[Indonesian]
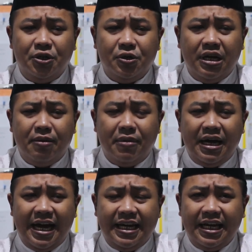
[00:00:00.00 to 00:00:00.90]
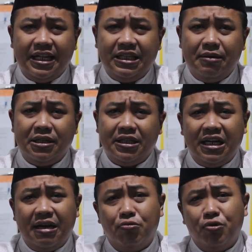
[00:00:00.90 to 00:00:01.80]
dan juga menghayati,
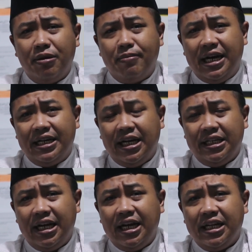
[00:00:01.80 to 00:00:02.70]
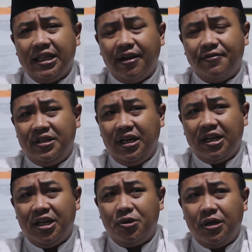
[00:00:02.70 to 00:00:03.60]
mentadaburi maknanya,
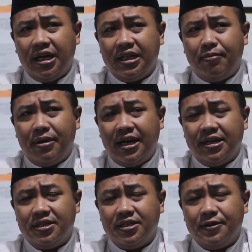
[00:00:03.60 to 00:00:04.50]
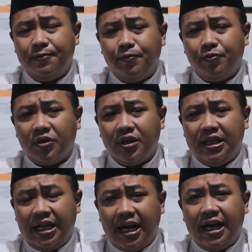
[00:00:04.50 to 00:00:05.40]
tafsirnya juga kita bahas,
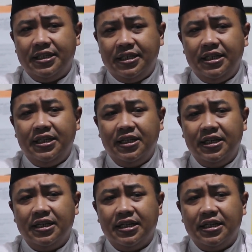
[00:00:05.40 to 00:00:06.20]
kita kaji,